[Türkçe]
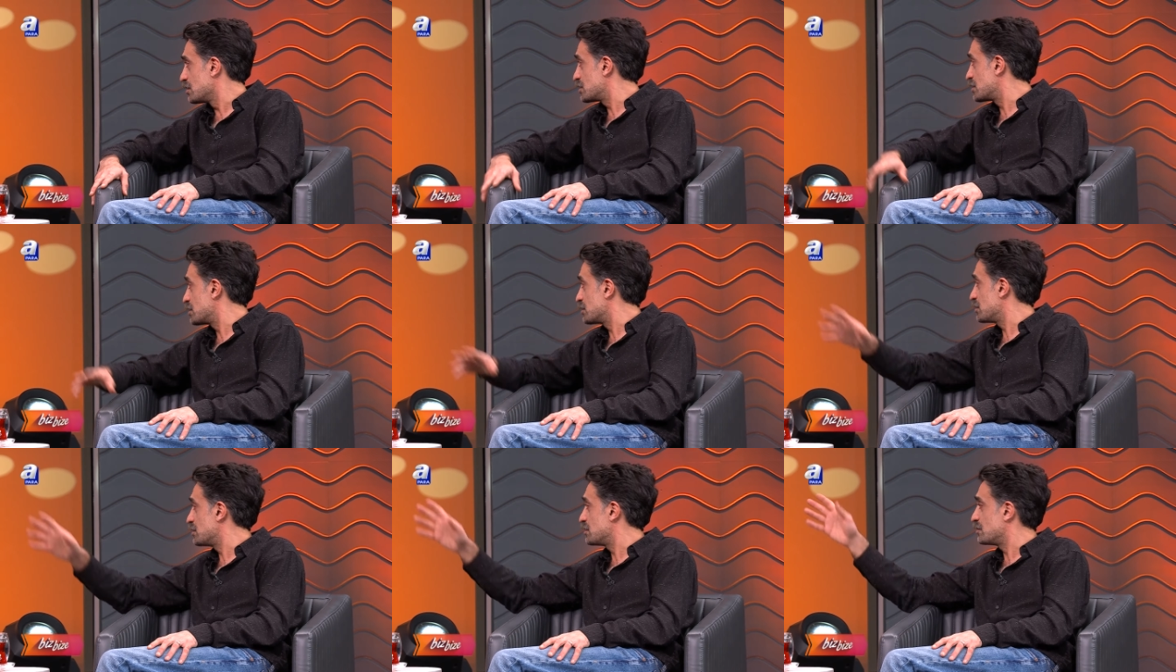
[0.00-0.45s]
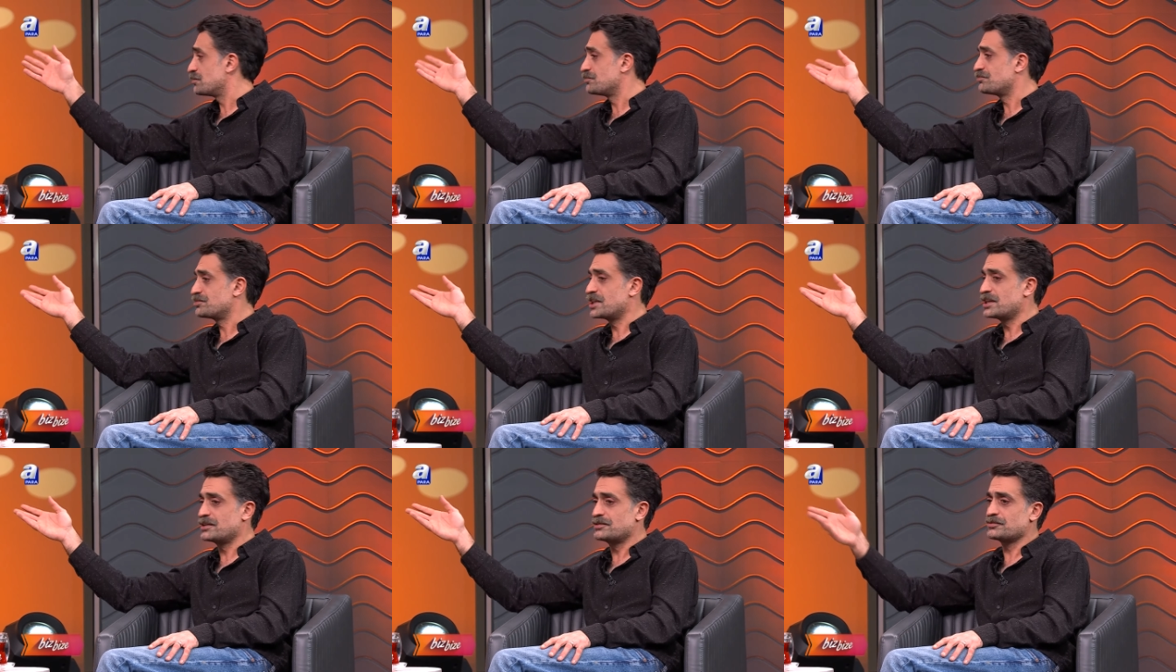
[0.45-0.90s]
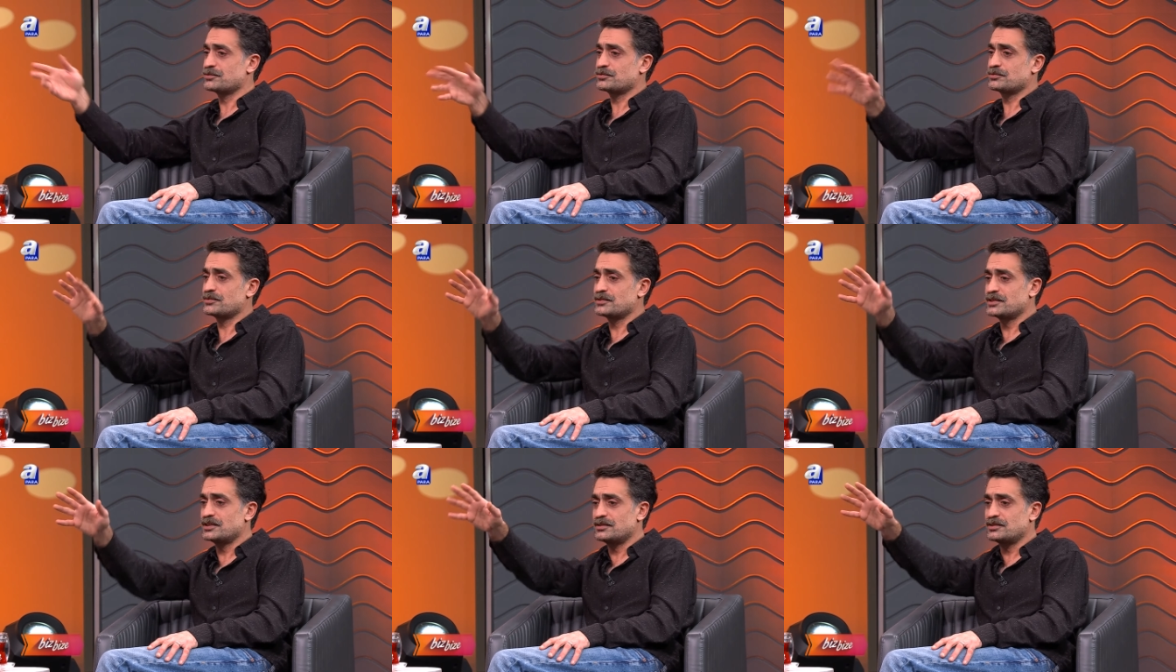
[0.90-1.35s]
İşte şey
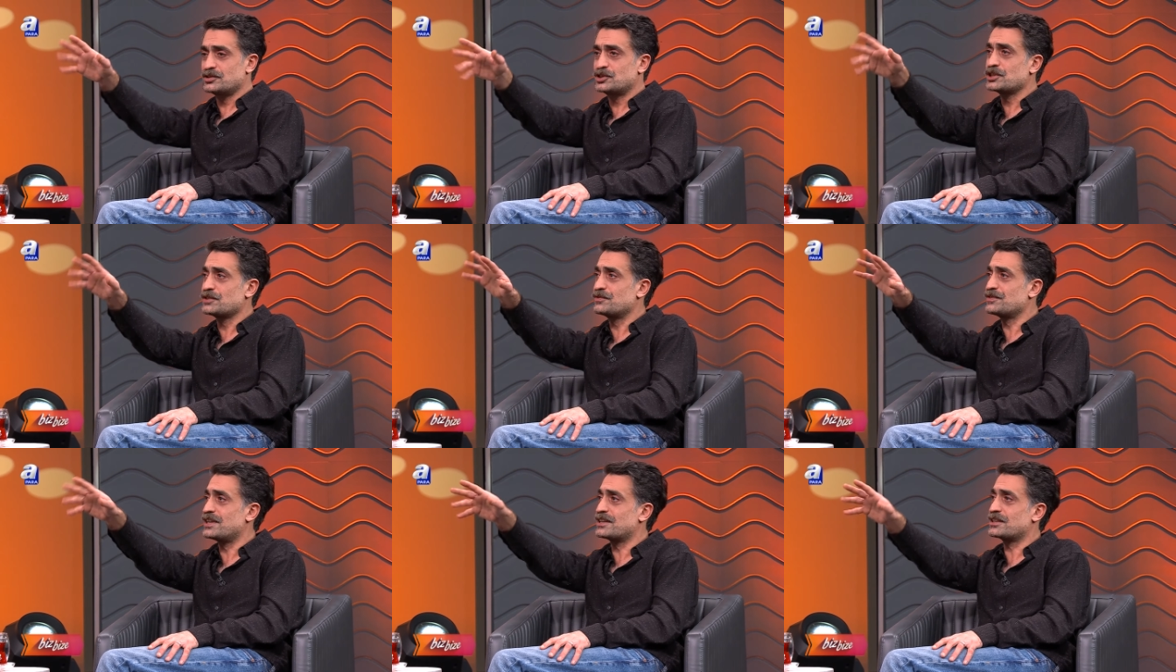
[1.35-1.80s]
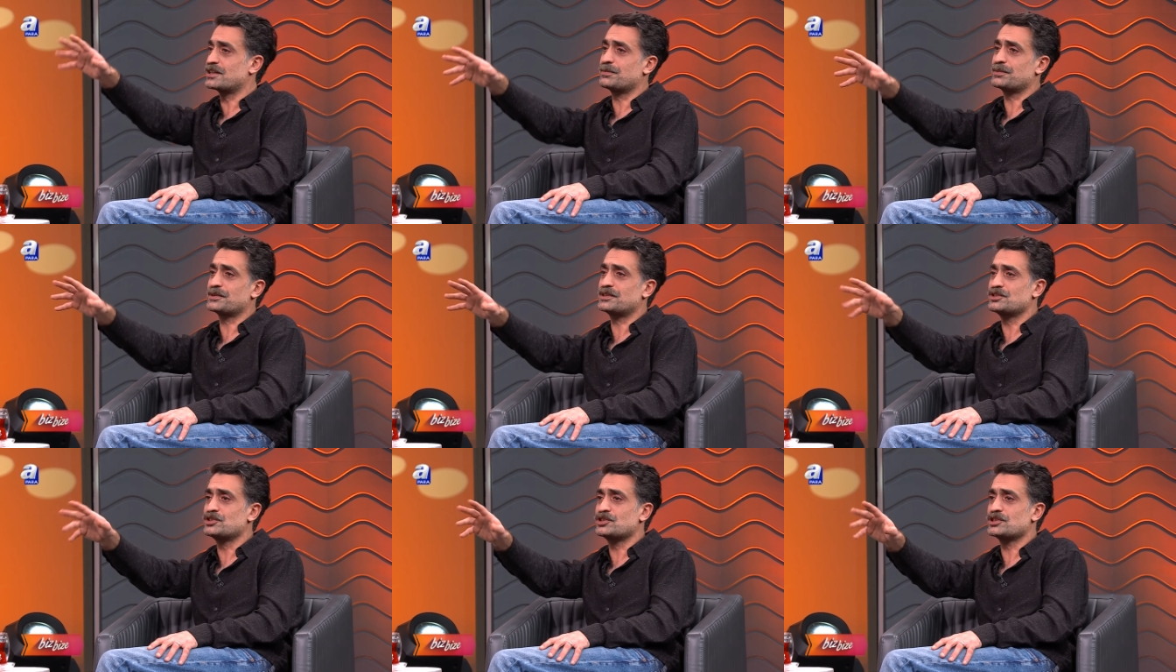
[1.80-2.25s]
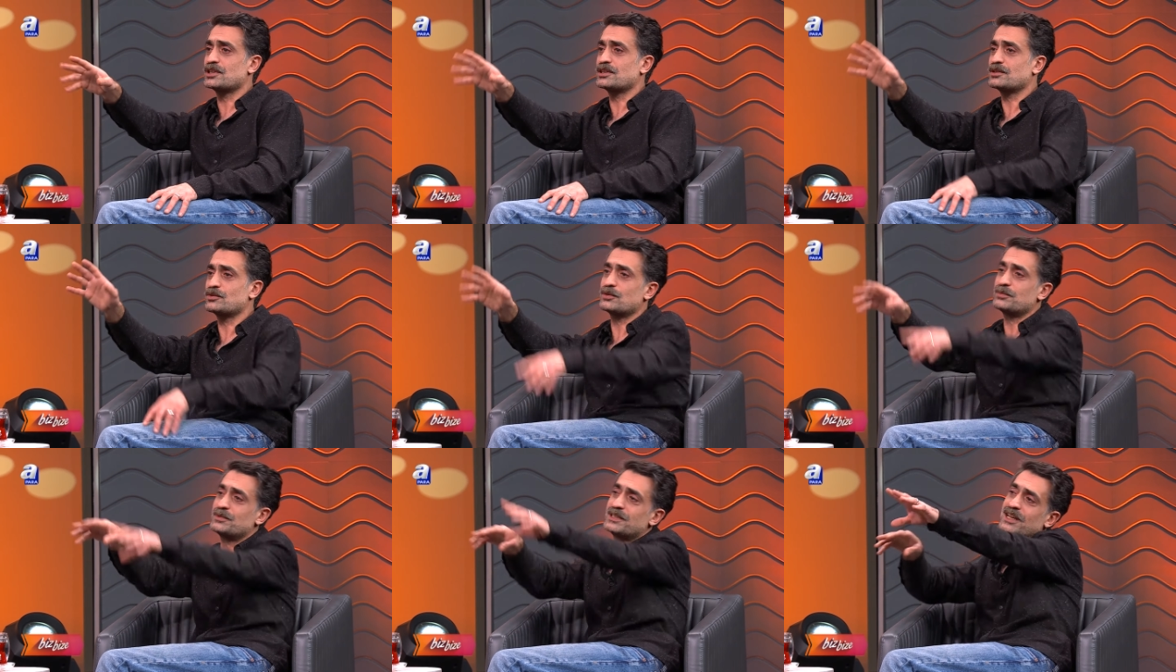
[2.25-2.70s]
ışığı falan kapatınca
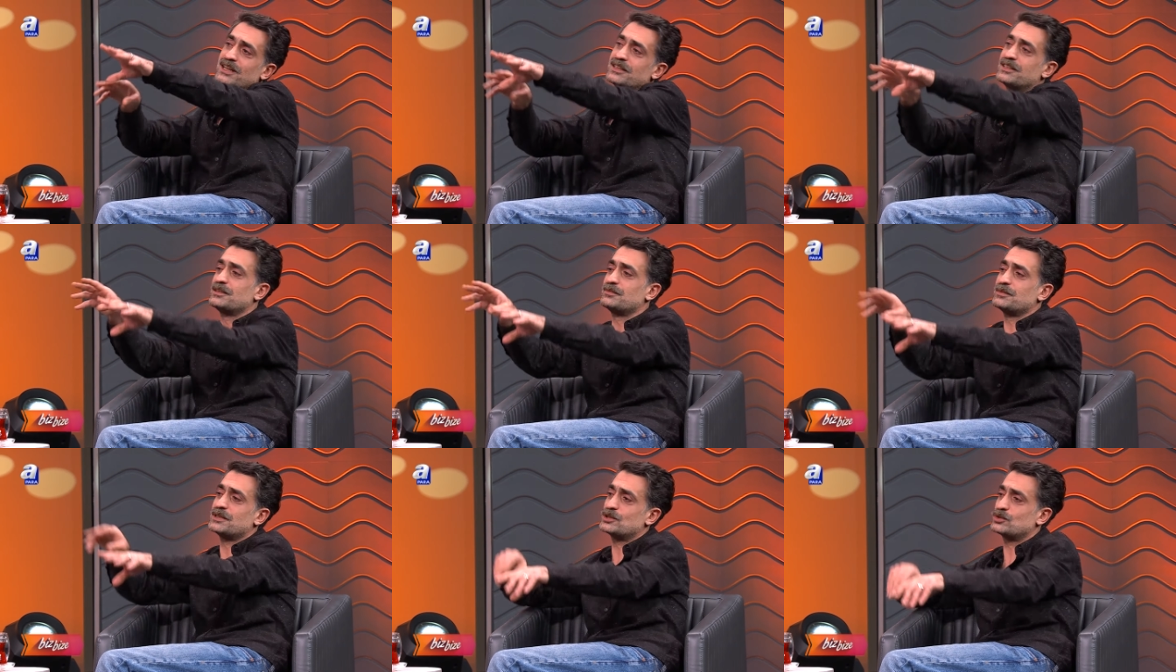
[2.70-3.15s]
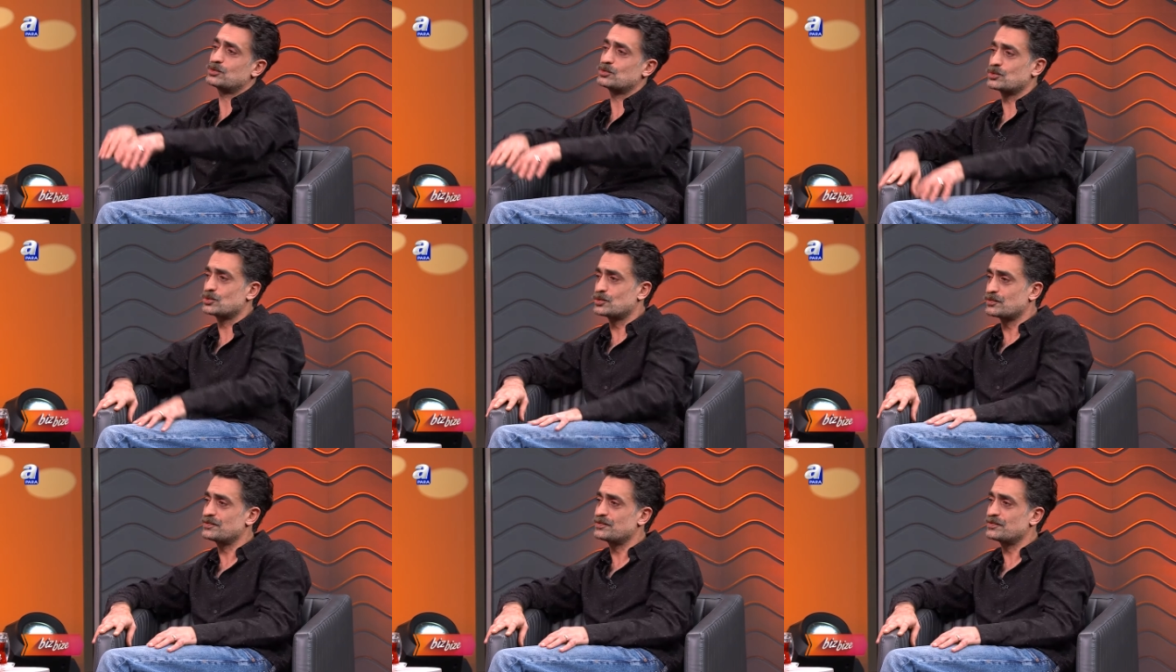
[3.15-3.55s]
ona bir daha değmek istiyorsun